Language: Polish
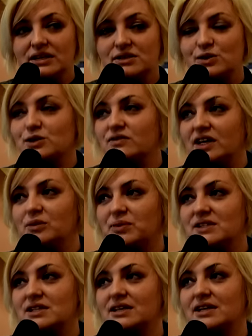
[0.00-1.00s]
zastosowali
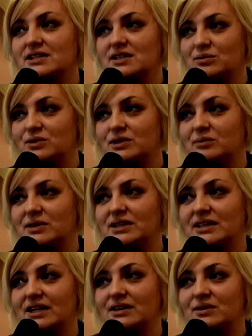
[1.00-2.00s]
prezentację
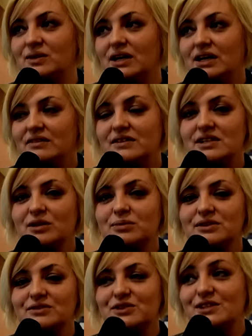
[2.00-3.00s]
multimedialną. Więc
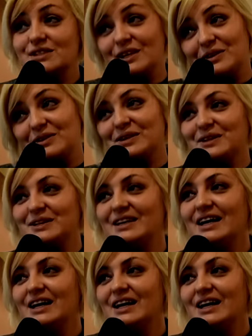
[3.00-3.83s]
jakby wszystkie chwyty